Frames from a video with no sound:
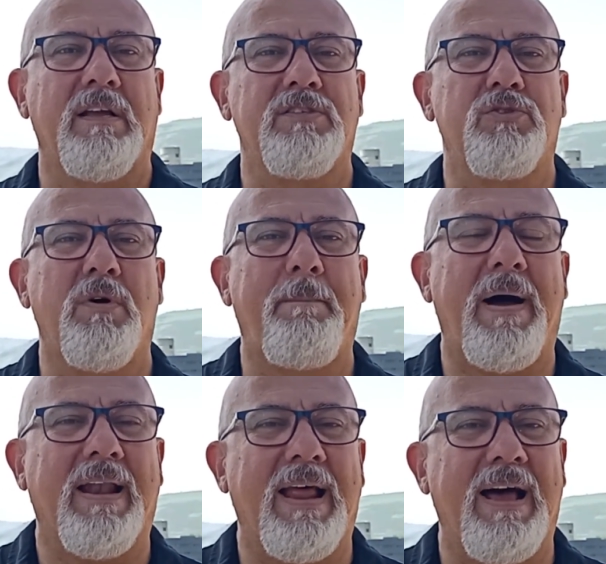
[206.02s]
a sua
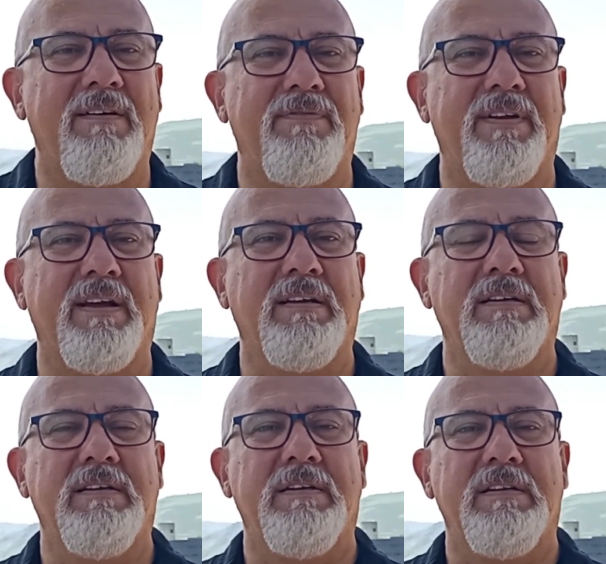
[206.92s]
palavra,
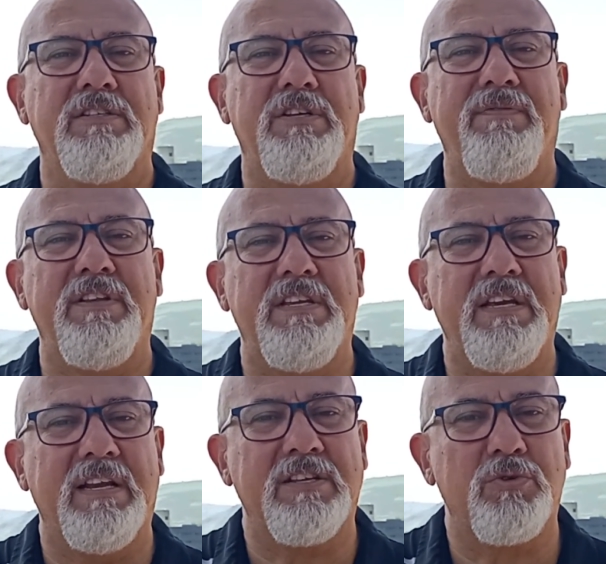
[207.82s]

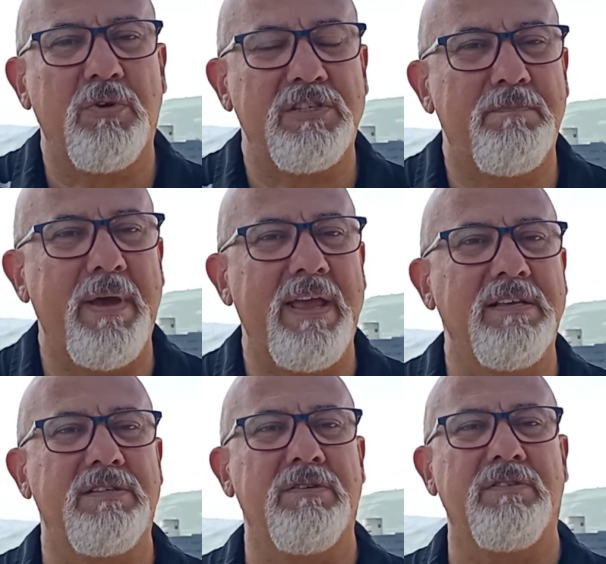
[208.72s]
dividir as suas
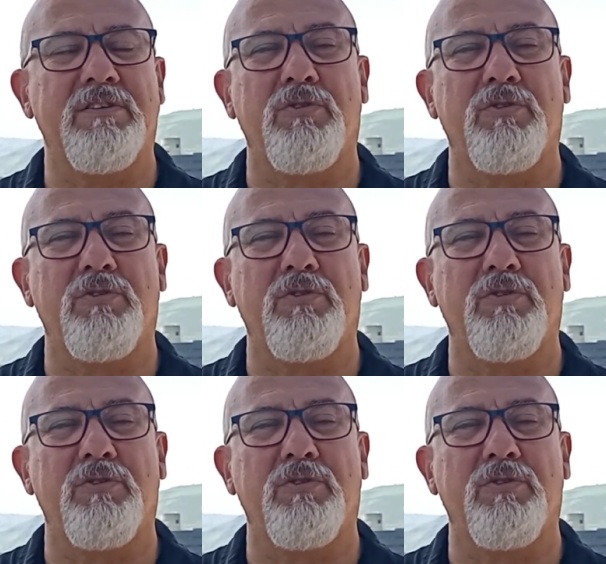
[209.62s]
bênçãos,